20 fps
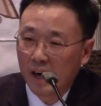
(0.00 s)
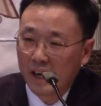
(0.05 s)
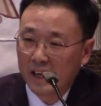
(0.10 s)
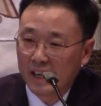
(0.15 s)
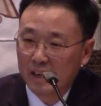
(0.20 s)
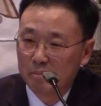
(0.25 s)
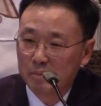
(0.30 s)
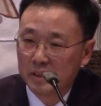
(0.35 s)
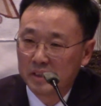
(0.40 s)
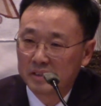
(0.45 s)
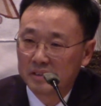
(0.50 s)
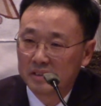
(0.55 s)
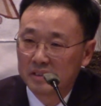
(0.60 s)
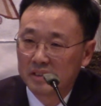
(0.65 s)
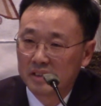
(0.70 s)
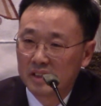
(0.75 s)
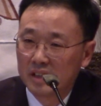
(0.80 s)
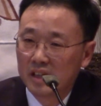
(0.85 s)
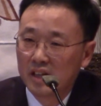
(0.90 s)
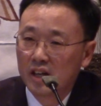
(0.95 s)
안 하면
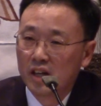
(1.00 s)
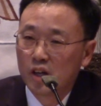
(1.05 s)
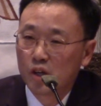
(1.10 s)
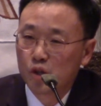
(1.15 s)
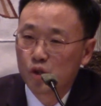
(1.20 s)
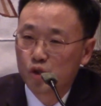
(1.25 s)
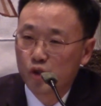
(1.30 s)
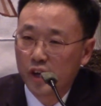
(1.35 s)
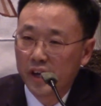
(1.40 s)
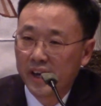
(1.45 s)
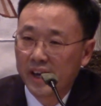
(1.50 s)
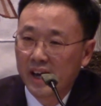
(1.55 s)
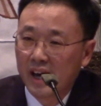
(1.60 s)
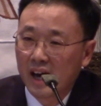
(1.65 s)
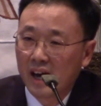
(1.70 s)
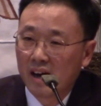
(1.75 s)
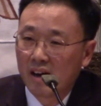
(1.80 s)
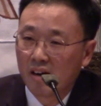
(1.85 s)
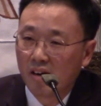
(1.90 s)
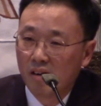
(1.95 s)

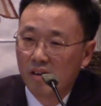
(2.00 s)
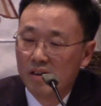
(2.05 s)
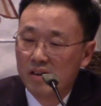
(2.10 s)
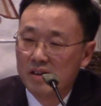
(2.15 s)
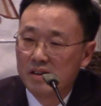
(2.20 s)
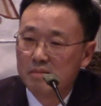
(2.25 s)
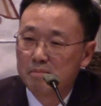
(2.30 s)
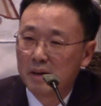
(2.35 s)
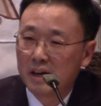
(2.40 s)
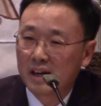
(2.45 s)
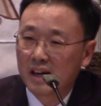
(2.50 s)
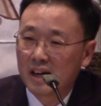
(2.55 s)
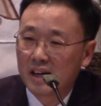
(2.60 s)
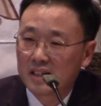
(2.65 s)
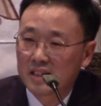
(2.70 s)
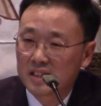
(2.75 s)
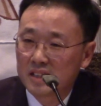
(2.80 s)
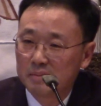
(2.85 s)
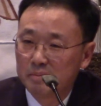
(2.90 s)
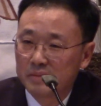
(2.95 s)
죄가 얼마나
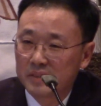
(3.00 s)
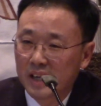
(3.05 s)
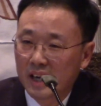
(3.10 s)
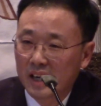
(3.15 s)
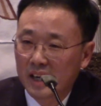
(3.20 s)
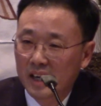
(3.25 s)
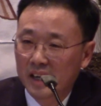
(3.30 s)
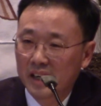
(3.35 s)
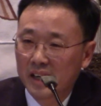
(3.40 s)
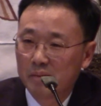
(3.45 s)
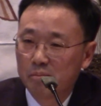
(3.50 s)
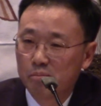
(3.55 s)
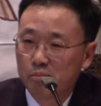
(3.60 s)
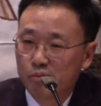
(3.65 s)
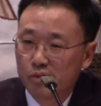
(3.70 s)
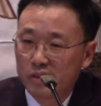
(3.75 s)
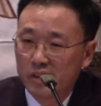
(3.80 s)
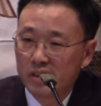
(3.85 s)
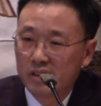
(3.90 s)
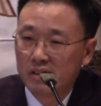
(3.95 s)
심각하게
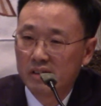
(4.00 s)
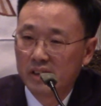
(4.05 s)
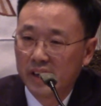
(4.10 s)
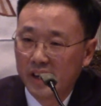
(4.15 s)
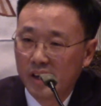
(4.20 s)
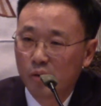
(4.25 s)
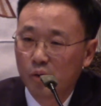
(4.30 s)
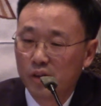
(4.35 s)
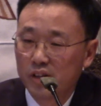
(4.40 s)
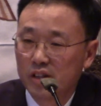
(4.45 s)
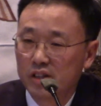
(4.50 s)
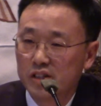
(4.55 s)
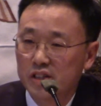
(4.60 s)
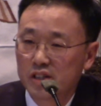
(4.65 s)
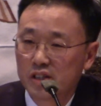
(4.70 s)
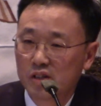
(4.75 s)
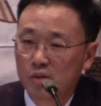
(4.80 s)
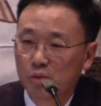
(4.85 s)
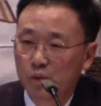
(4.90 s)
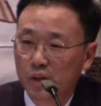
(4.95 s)
뿌리를 내리고
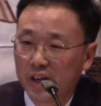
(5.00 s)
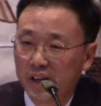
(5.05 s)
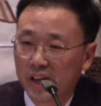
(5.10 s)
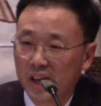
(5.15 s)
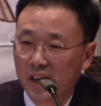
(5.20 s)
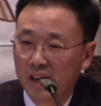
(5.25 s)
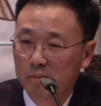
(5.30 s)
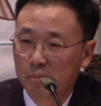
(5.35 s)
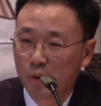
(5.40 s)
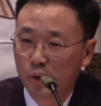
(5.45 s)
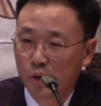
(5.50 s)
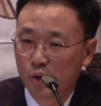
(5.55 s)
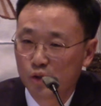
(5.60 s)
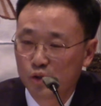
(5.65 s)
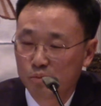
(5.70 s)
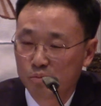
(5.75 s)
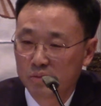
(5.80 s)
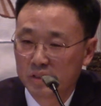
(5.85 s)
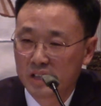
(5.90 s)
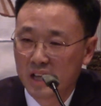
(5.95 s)
있는지를 우리에게
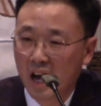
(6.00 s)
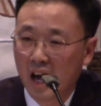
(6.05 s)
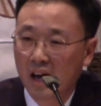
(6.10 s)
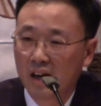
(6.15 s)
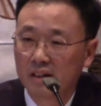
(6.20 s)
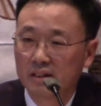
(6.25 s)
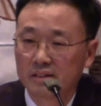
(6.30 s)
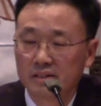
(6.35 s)
보여줍니다.